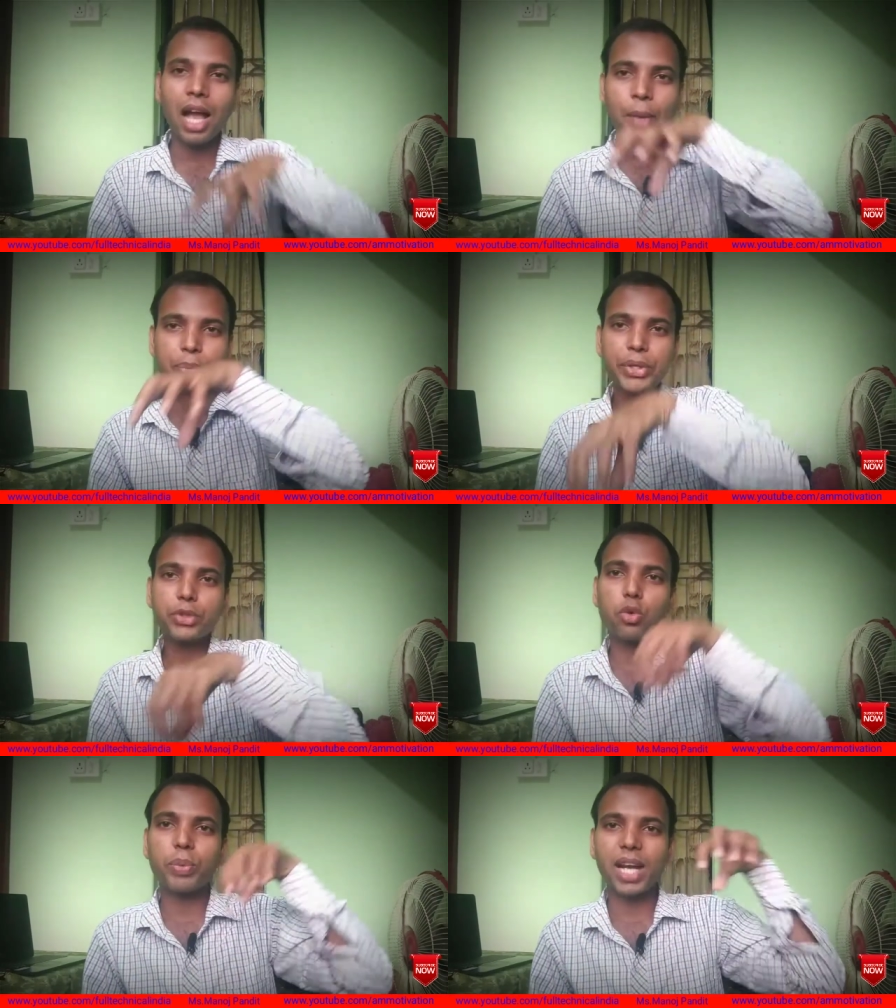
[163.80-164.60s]
आप
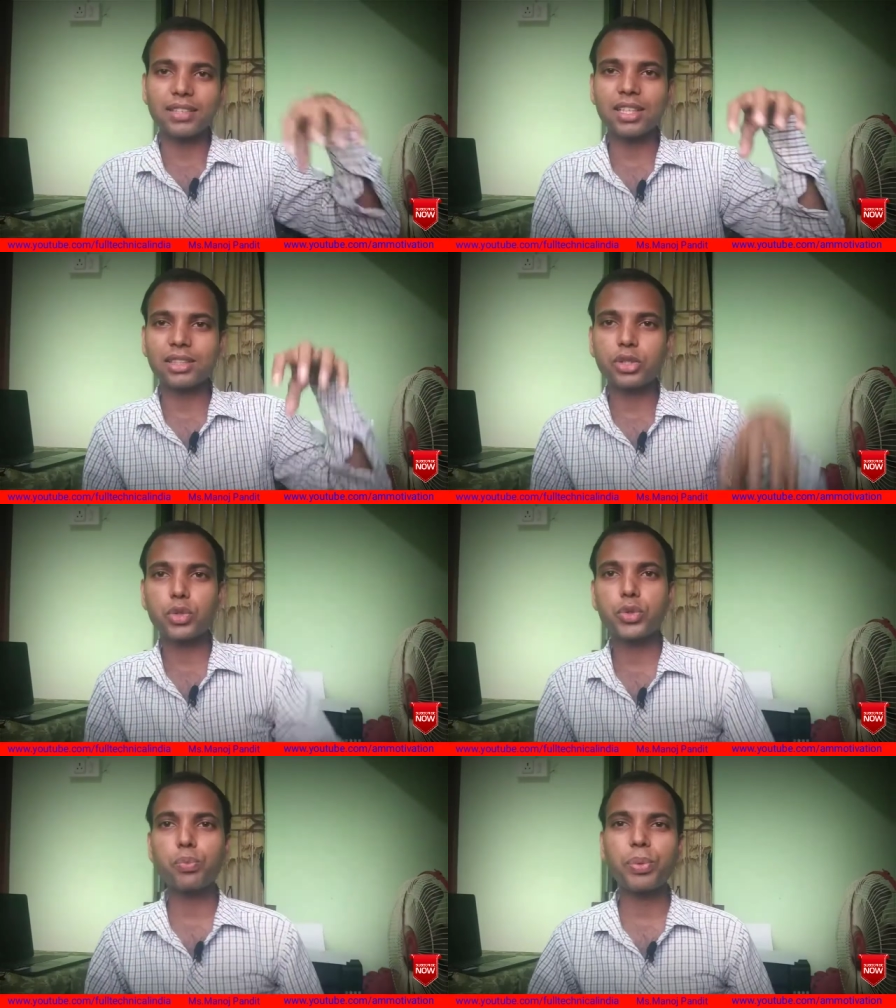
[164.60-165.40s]
वीडियो बना सकते हैं
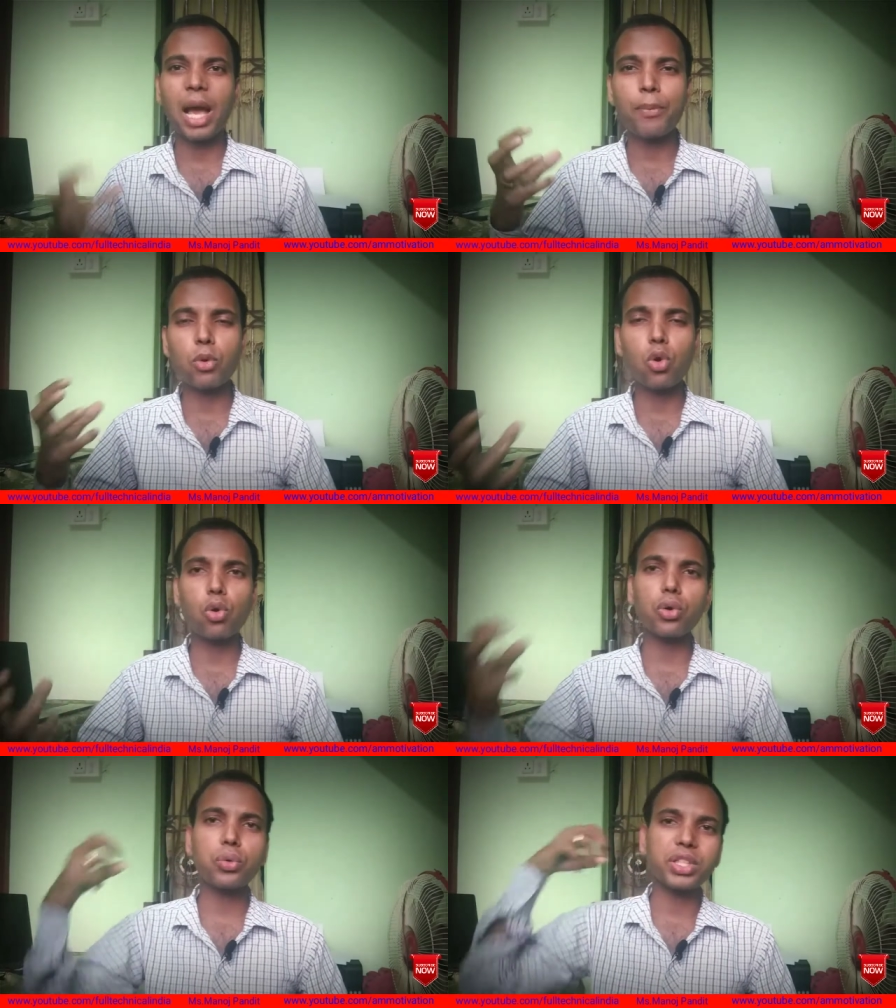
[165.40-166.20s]
यूट्यूब पे आप
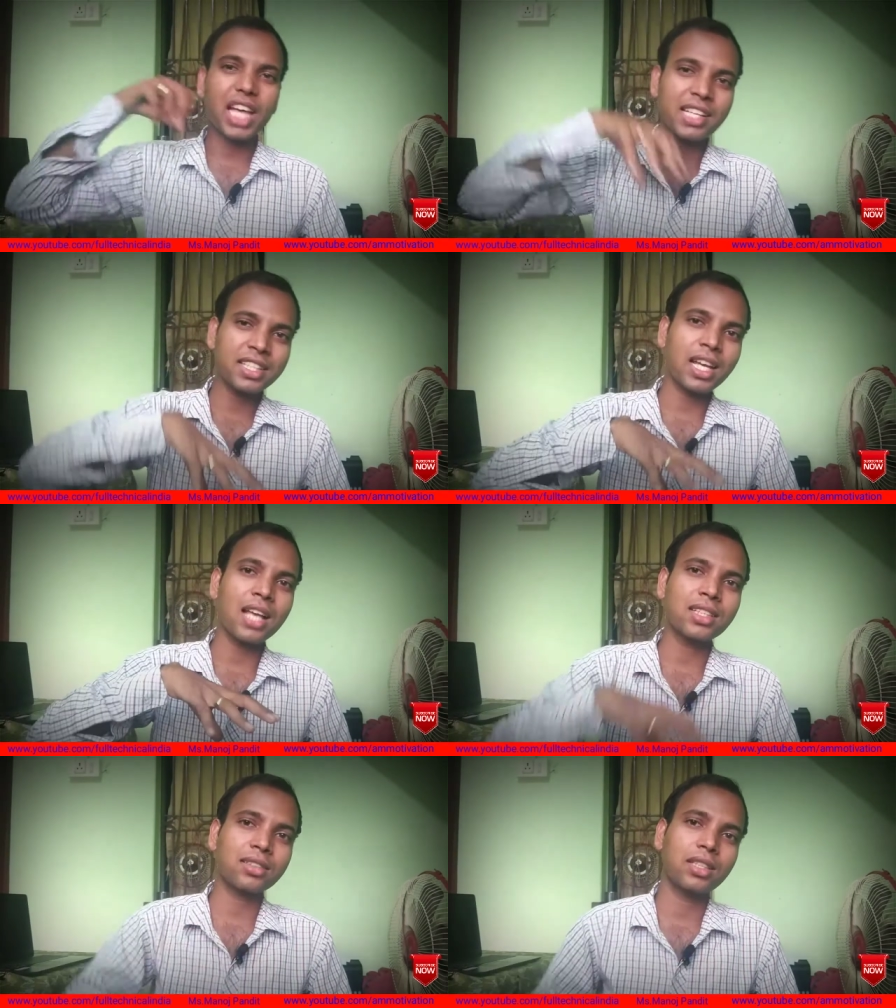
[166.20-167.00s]
लोगों को क्या
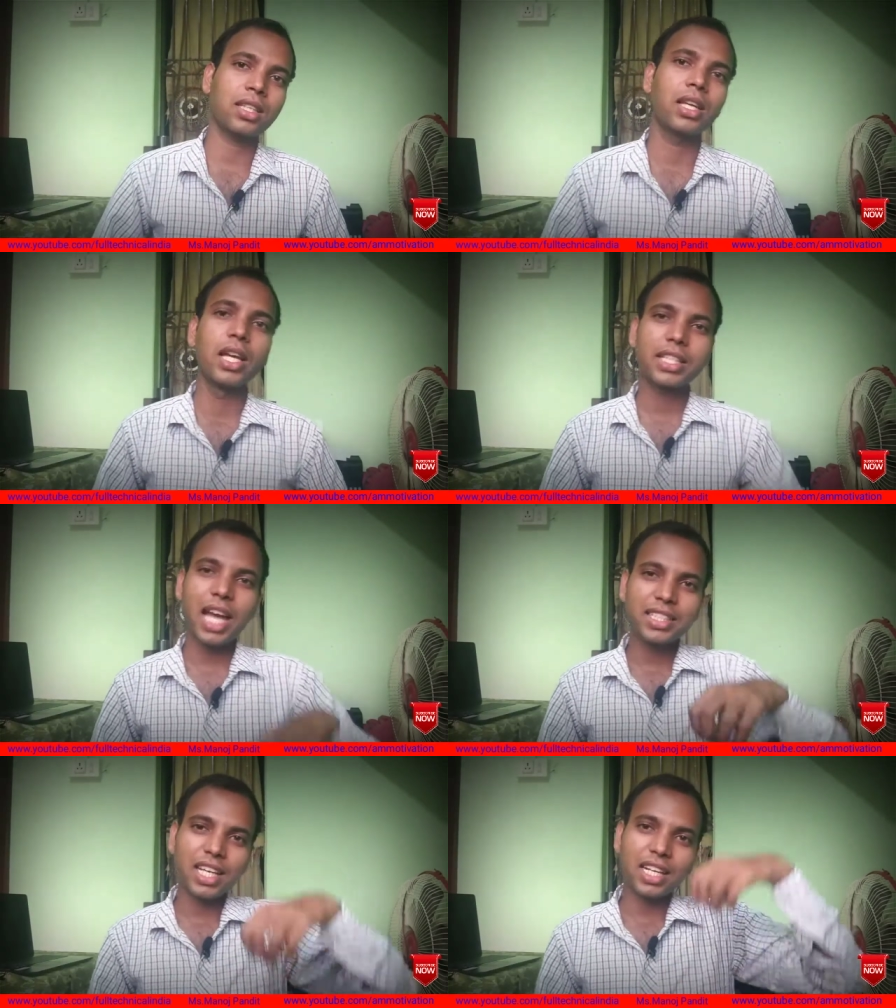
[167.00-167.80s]
सिखा सकते हैं
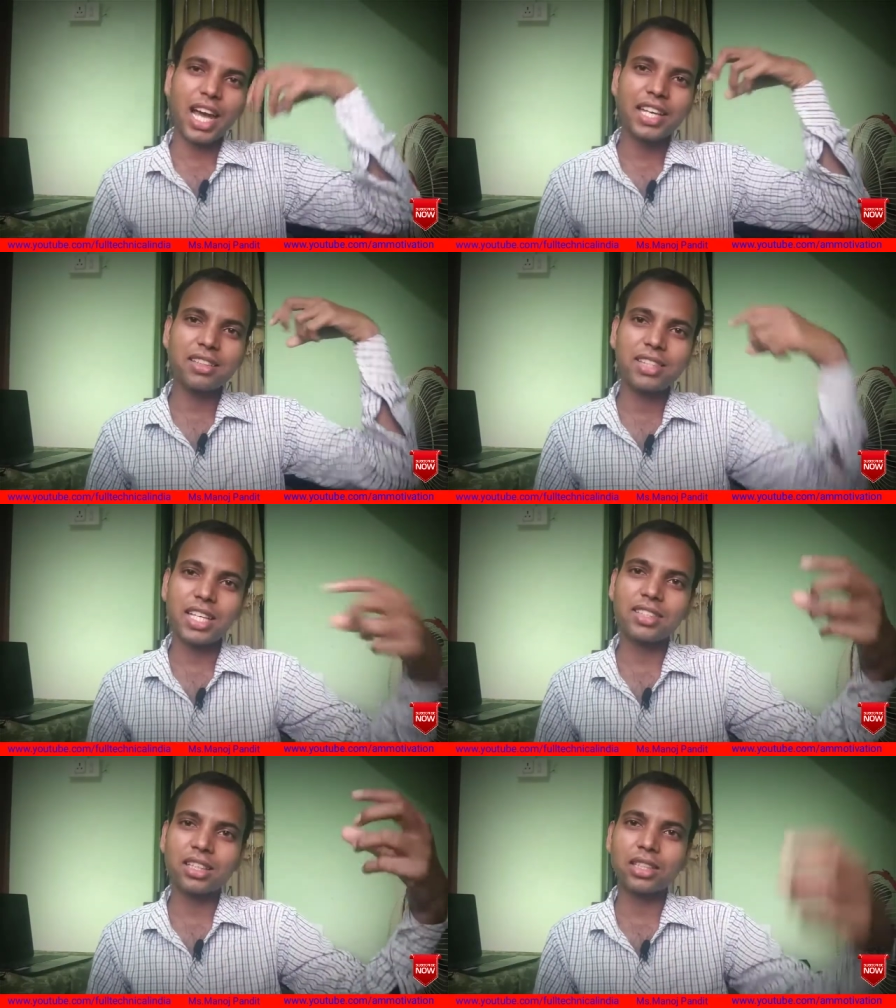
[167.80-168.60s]
क्या जानकारी
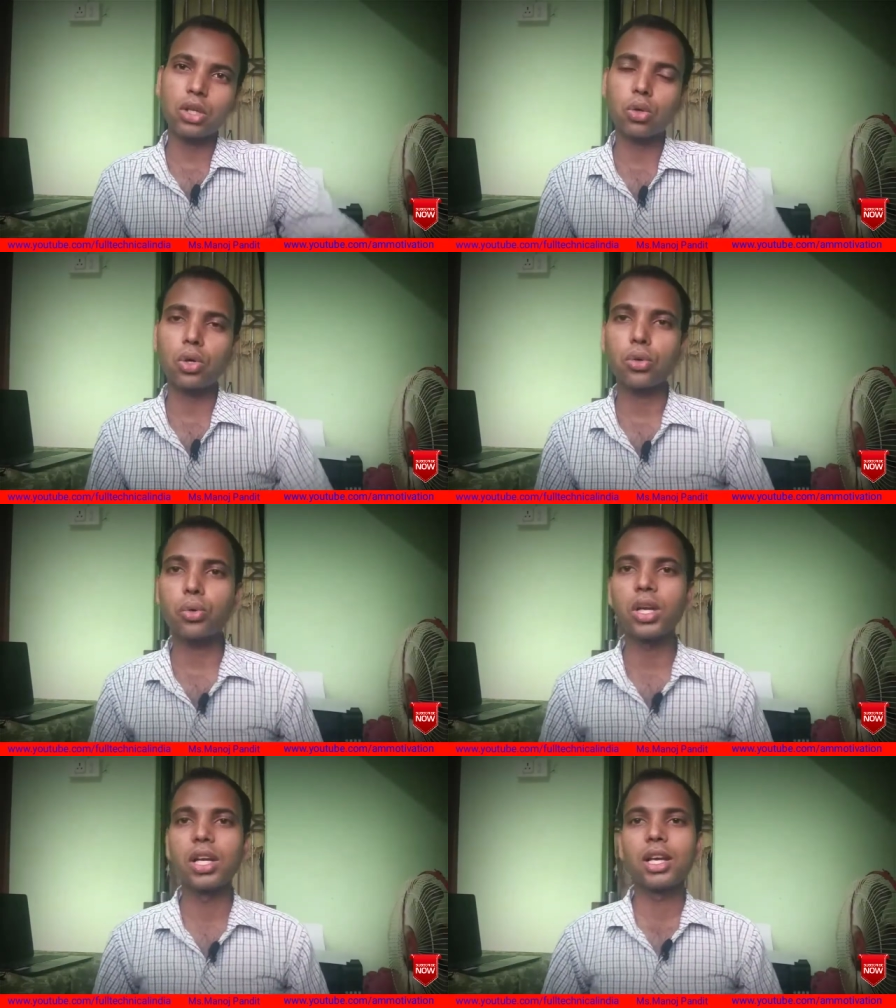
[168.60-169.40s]
दे सकते हैं लोगों
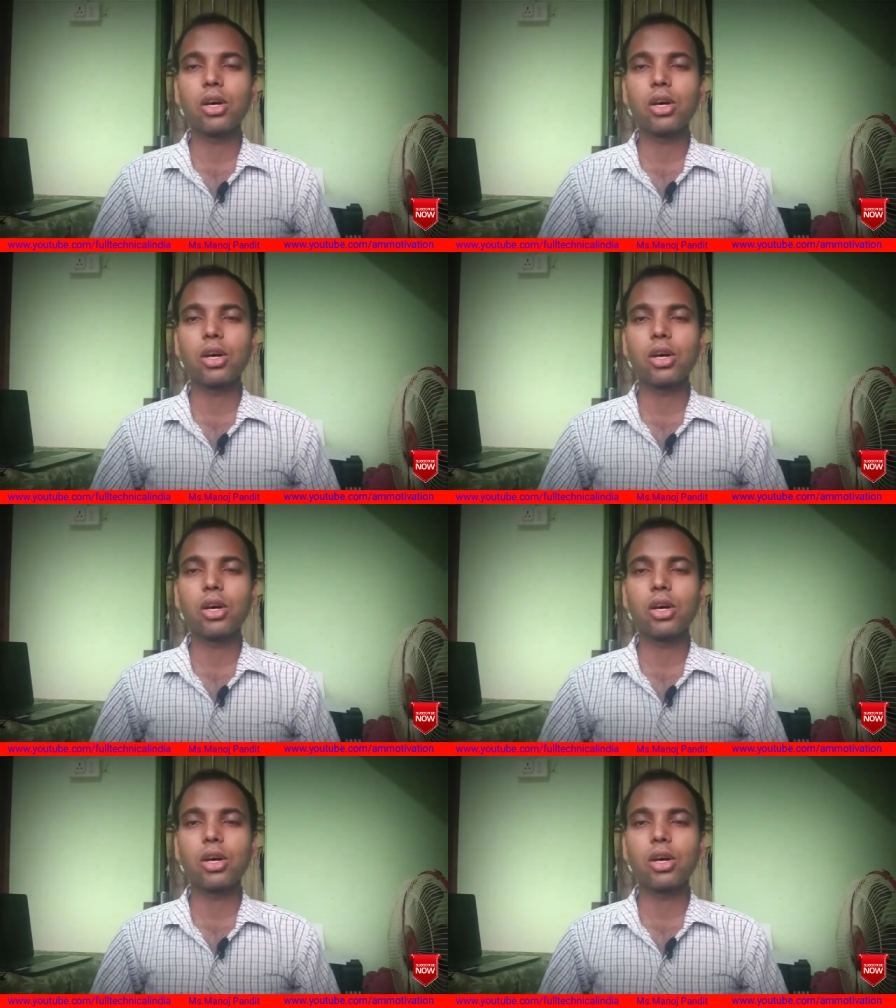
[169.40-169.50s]
को